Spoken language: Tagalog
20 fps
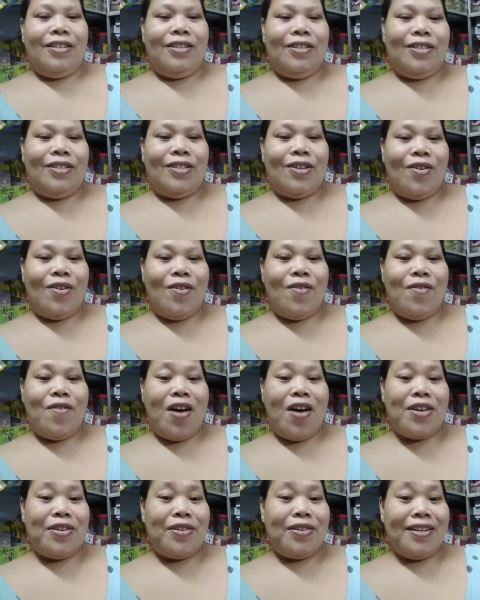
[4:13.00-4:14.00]
So,
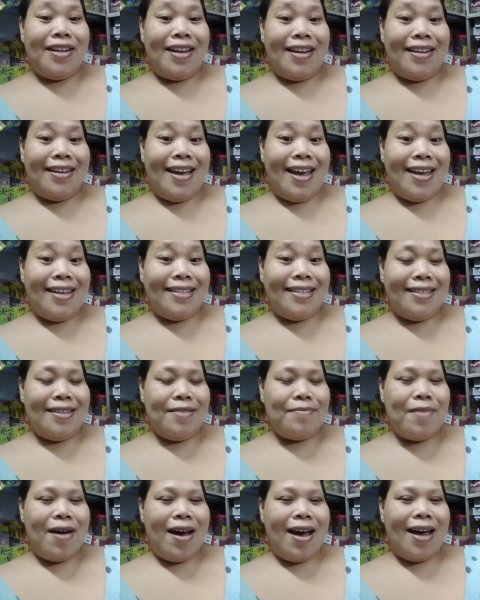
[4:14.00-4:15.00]
ayun nga guys, 'di
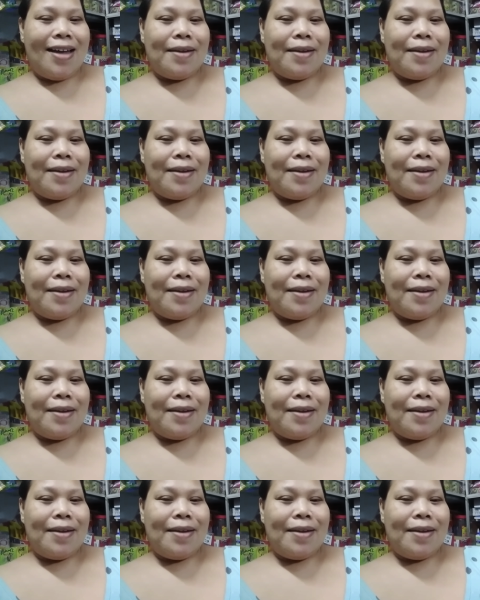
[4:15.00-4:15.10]
ba?